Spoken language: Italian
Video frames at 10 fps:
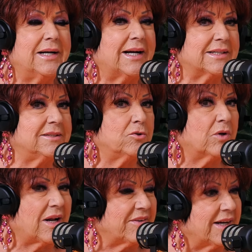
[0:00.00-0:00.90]
la casa
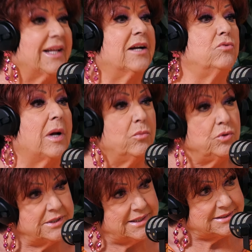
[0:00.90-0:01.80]
discografica, che era una
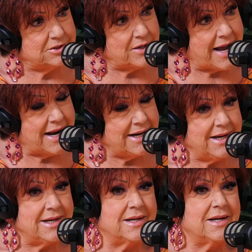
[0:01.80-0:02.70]

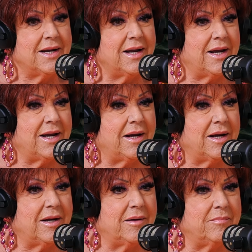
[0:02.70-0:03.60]
multinazionale,
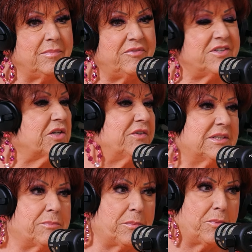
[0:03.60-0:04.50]
eh, mi fece questa
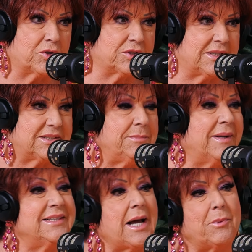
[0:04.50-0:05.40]
proposta. Ti
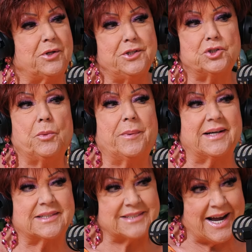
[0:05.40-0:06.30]
mandiamo al disco per
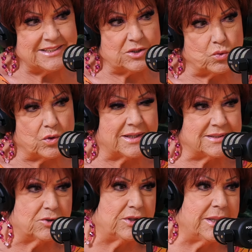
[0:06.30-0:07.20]
l'estate con una
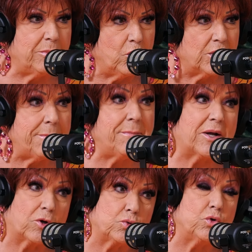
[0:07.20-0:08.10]
canzone d'amore,
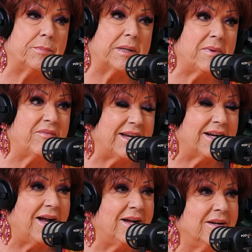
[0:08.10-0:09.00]
però tu in
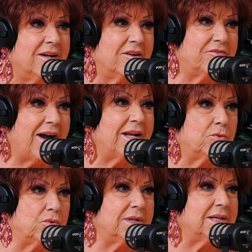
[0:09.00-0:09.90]
primavera fai
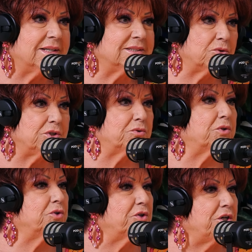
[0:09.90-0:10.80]
tutte le canzoni di Sol
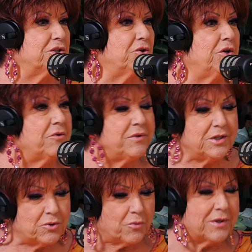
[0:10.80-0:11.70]
Sorriso. E quindi
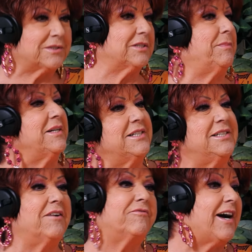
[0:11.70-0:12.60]
con okay. questa specie
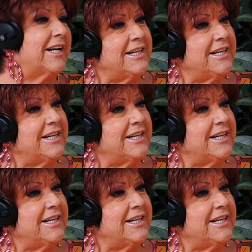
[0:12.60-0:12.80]
di affare